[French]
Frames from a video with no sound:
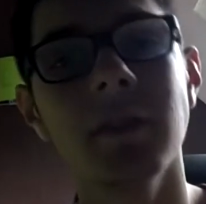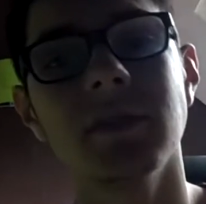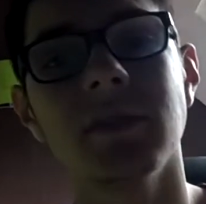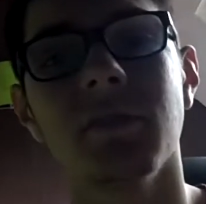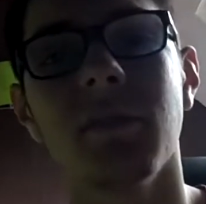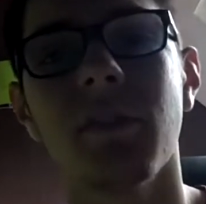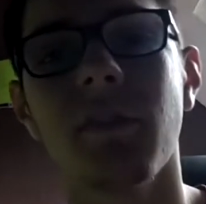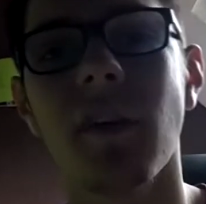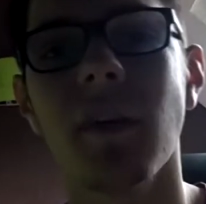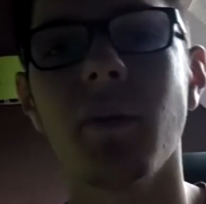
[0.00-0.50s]

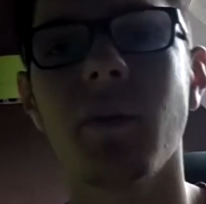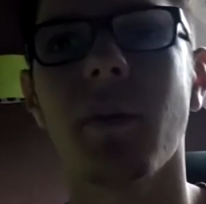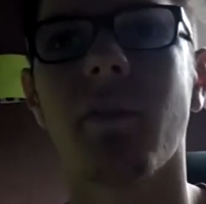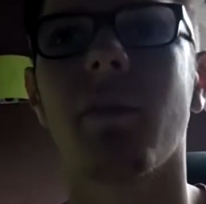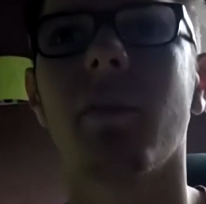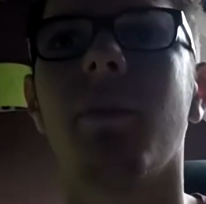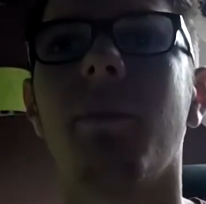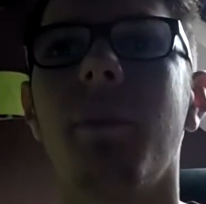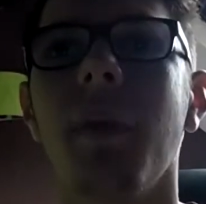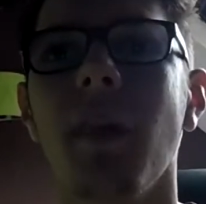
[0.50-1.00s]
mais frappe ça fait
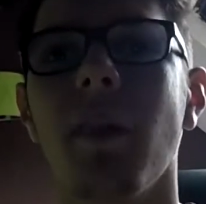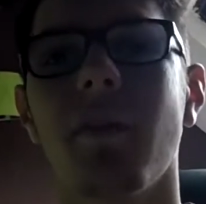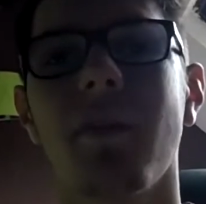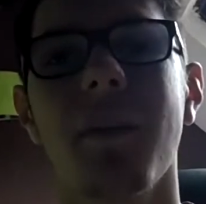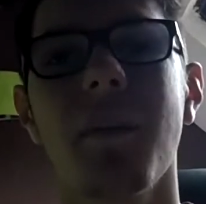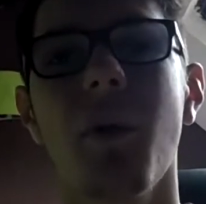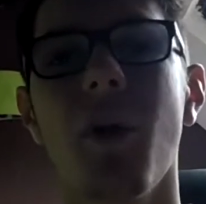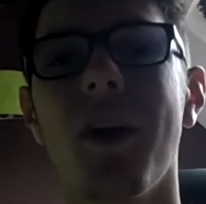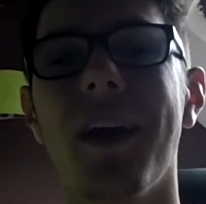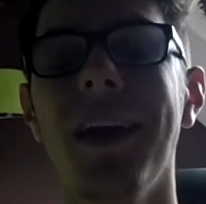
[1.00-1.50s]
perdre
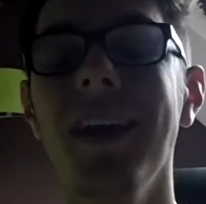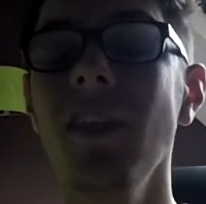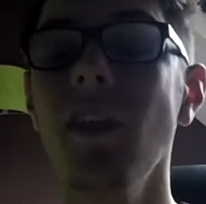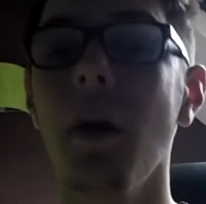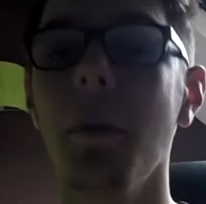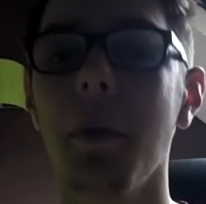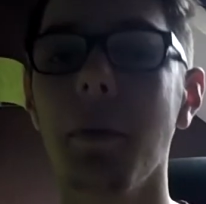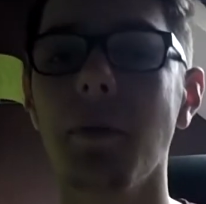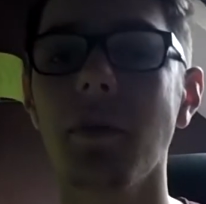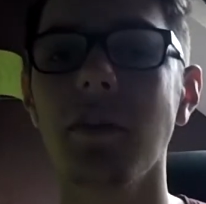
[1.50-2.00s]
vraiment
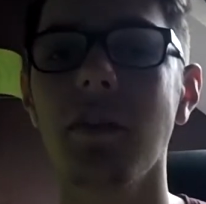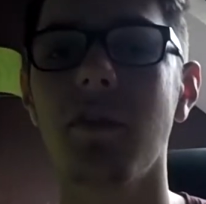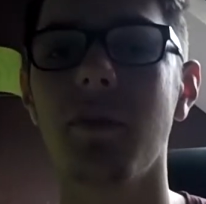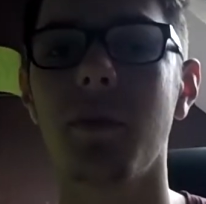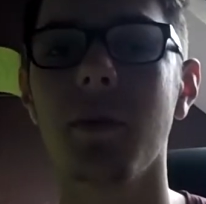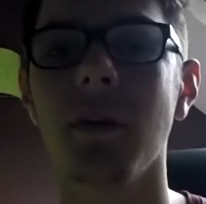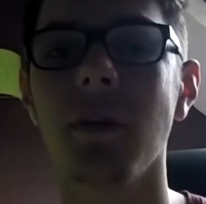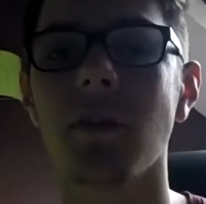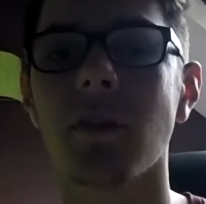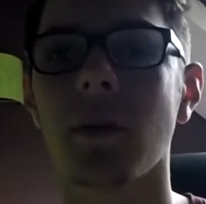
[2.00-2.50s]
énormément
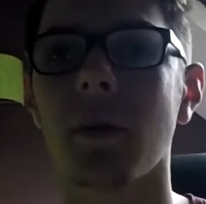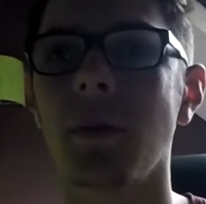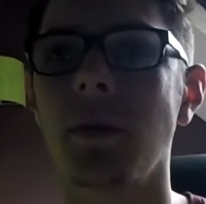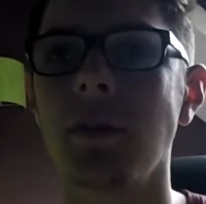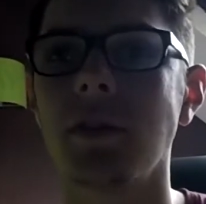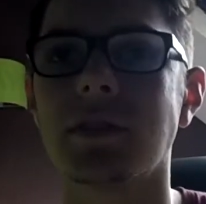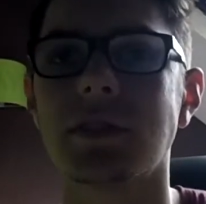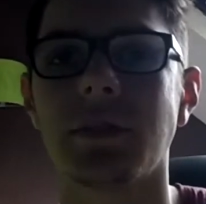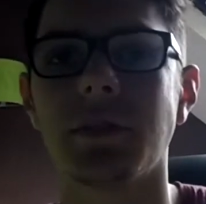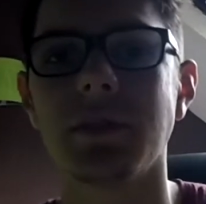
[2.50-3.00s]
d'FPS. Vraiment,
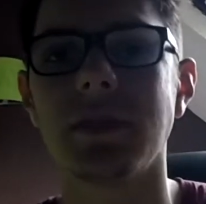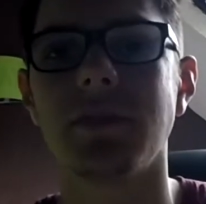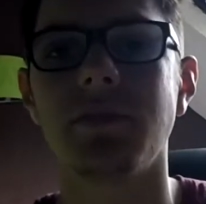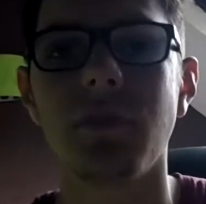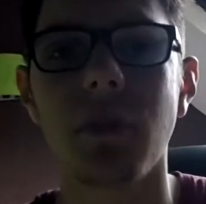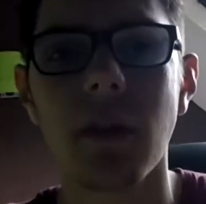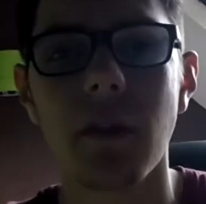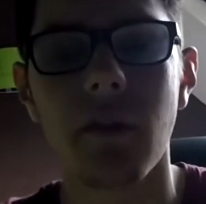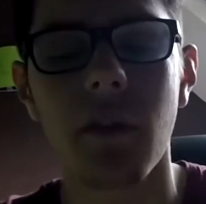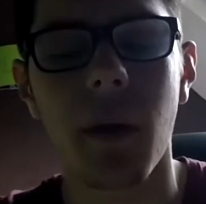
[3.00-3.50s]
je sais pas si vous
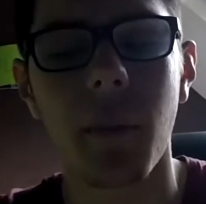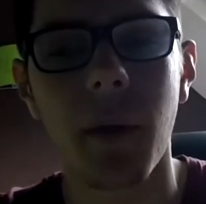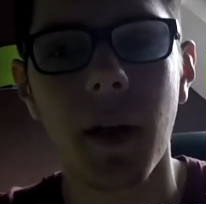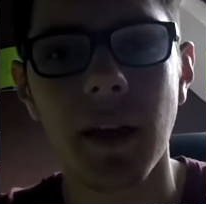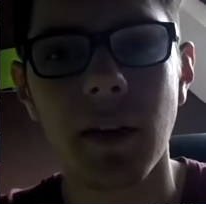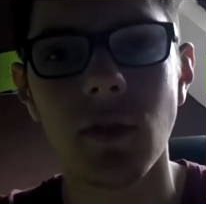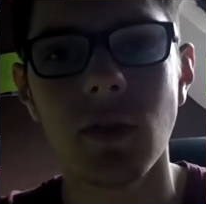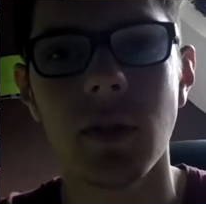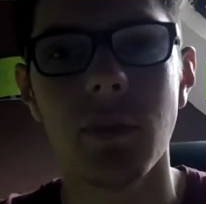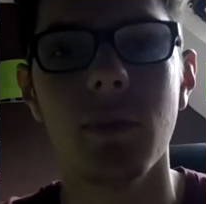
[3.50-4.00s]
l'avez
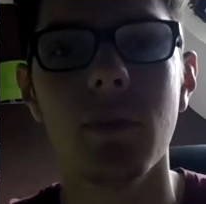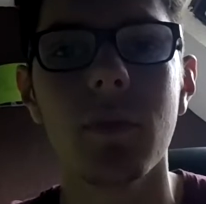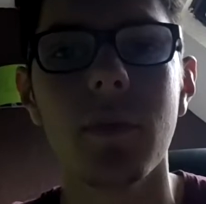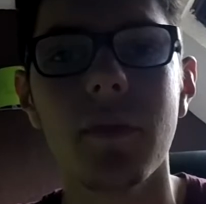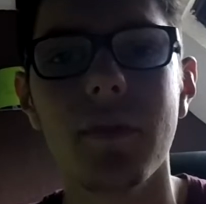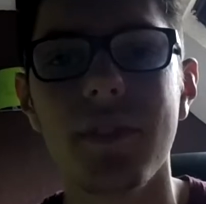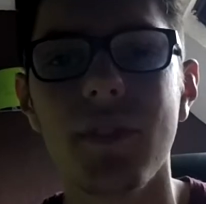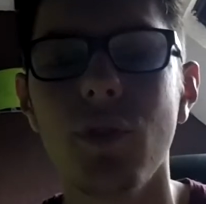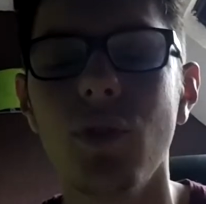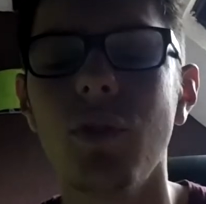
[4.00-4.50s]
remarqué au début de mes
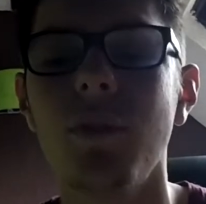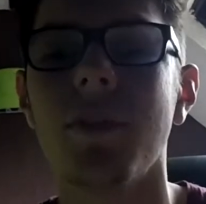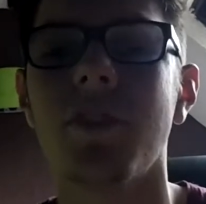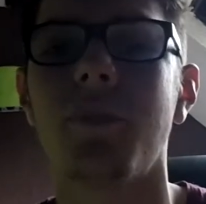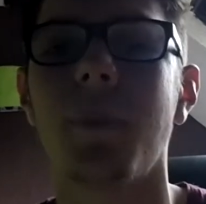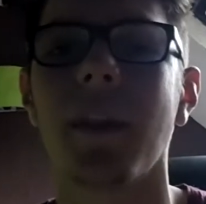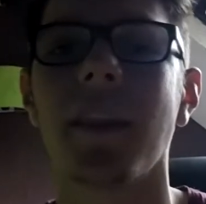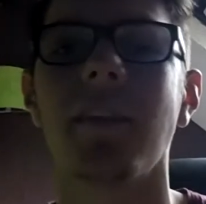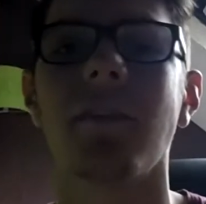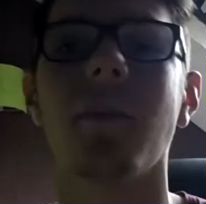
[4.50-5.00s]
vidéos, mais je
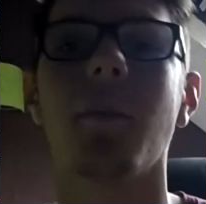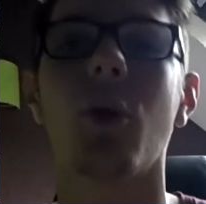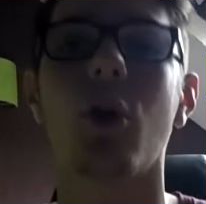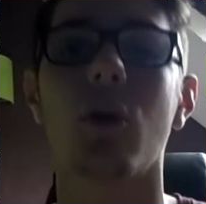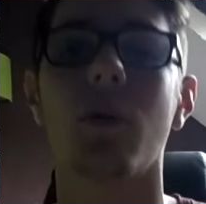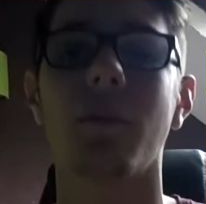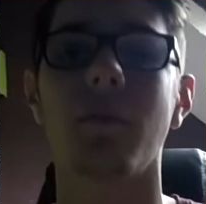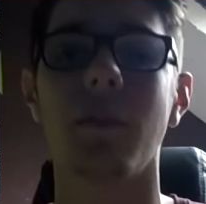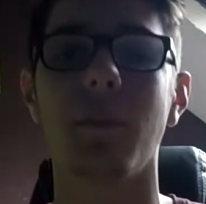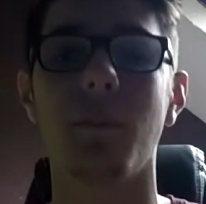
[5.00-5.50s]
perdais vraiment
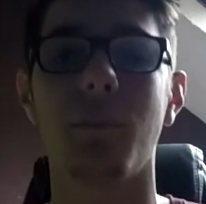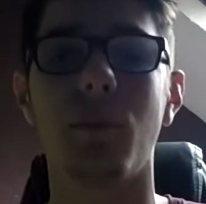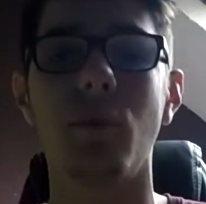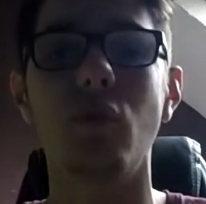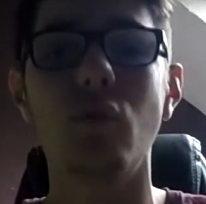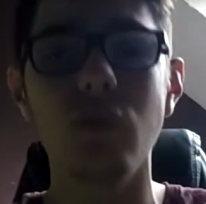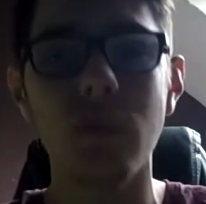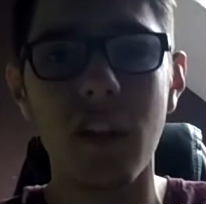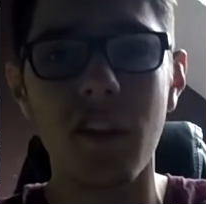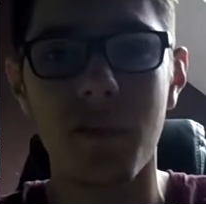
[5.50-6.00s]

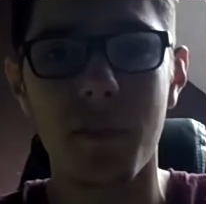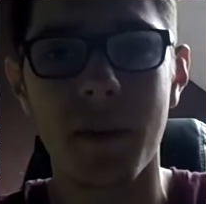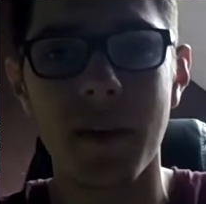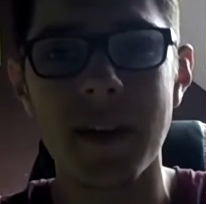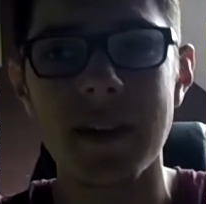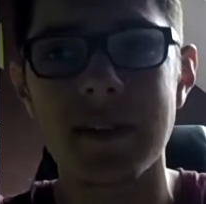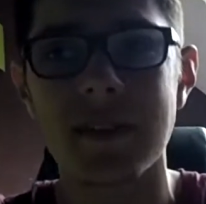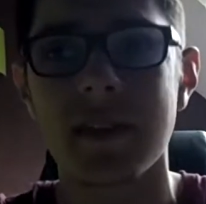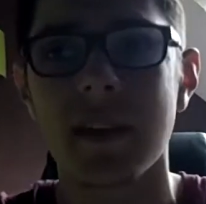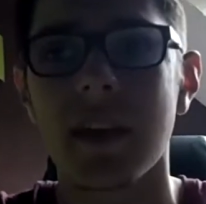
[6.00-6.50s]
beaucoup
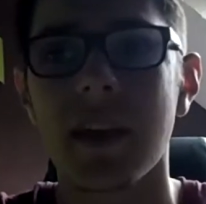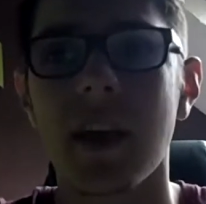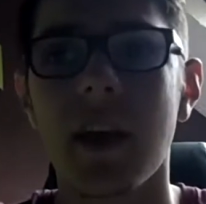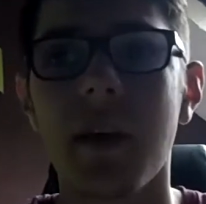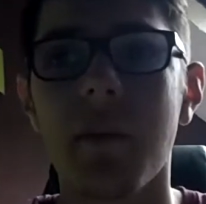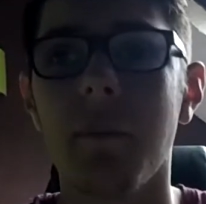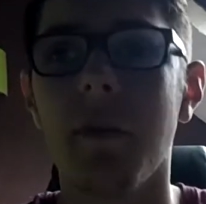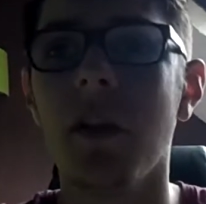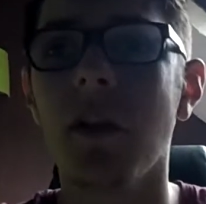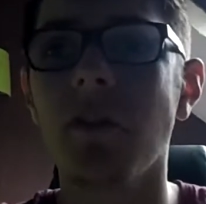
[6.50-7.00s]
d'FPS.
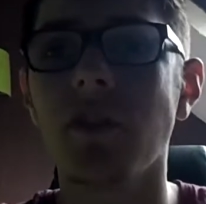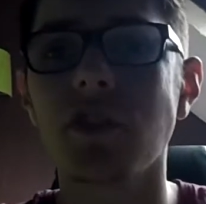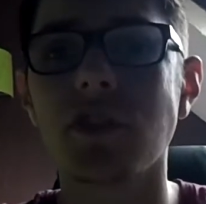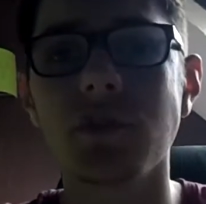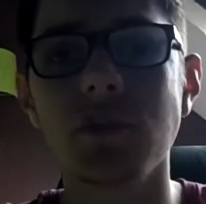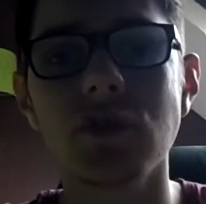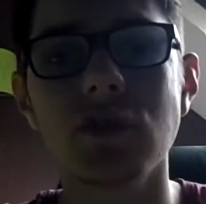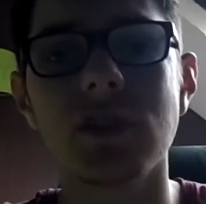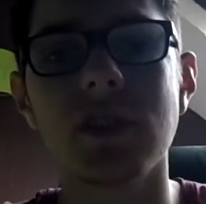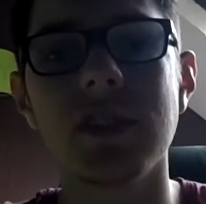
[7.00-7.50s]
Mais là,
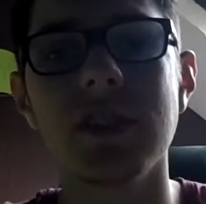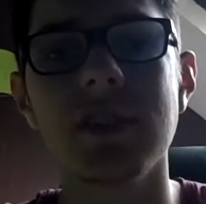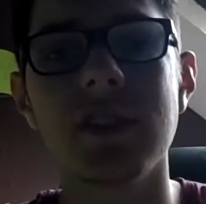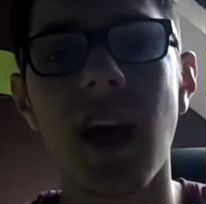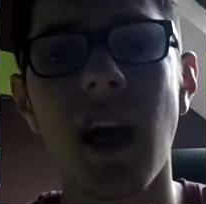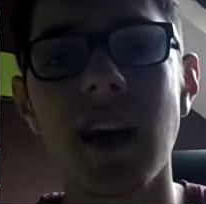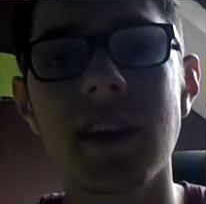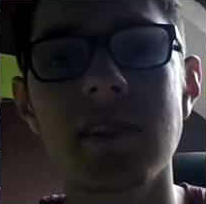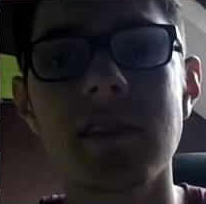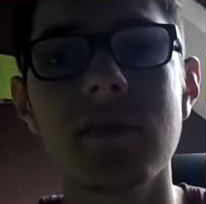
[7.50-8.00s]
franchement, j'utilise
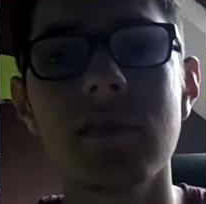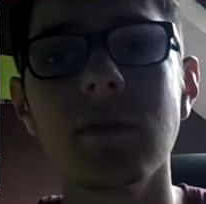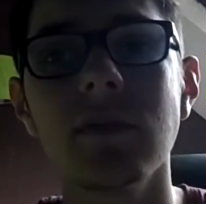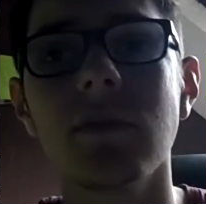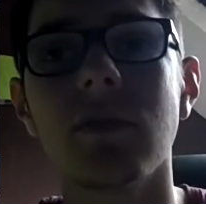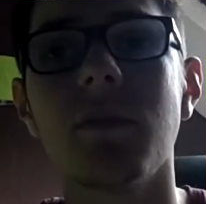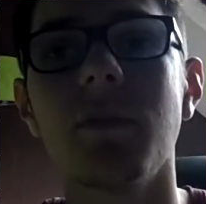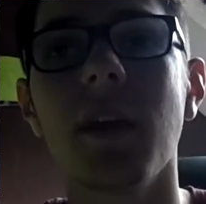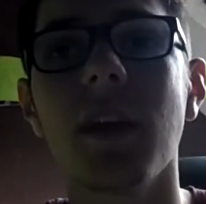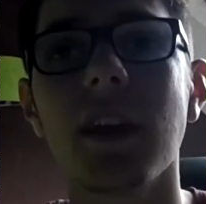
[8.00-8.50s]
Action
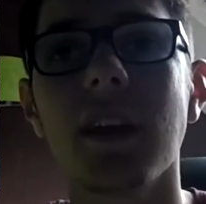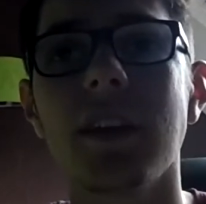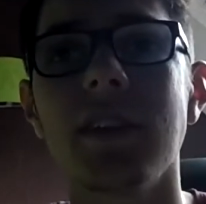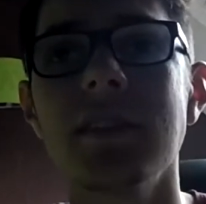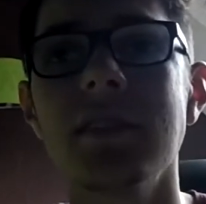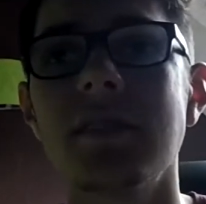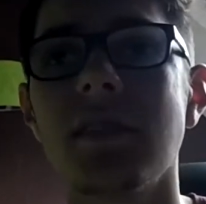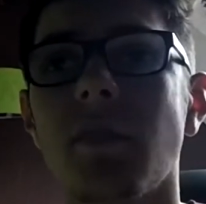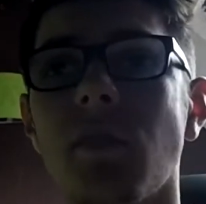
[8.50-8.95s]
de Merylis et